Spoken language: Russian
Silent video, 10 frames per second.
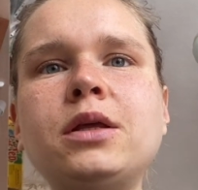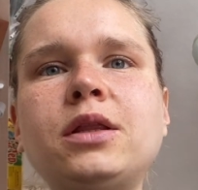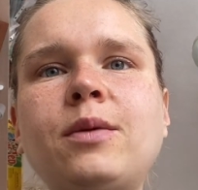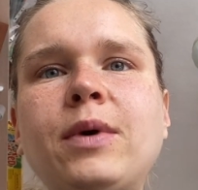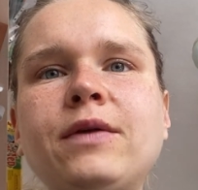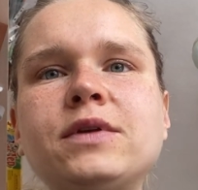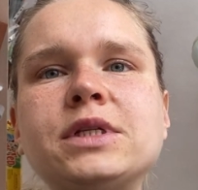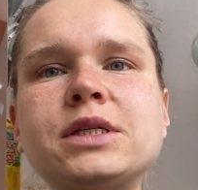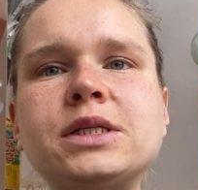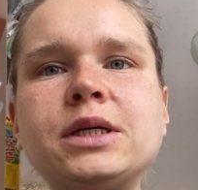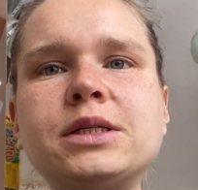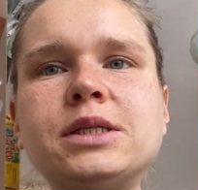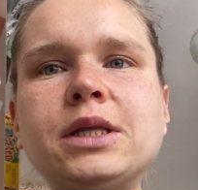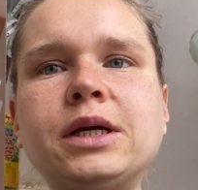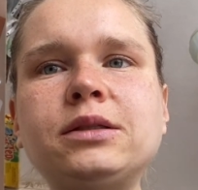Добавить
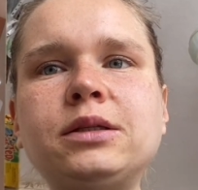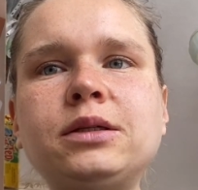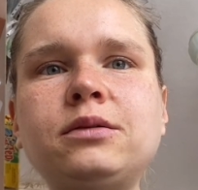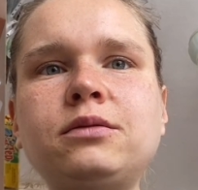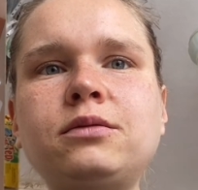антиоксиданты